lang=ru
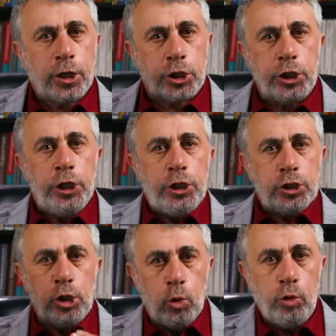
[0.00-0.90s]
жить
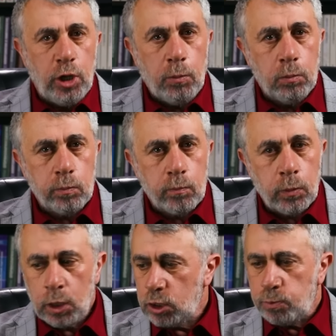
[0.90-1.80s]
с людям –
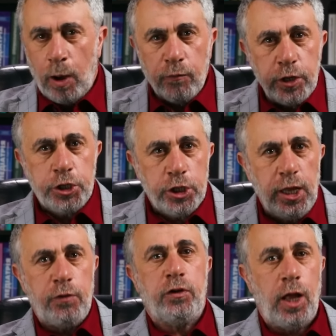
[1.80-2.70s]
с
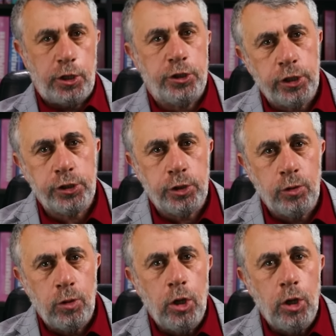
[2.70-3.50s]
повышенной влажностью,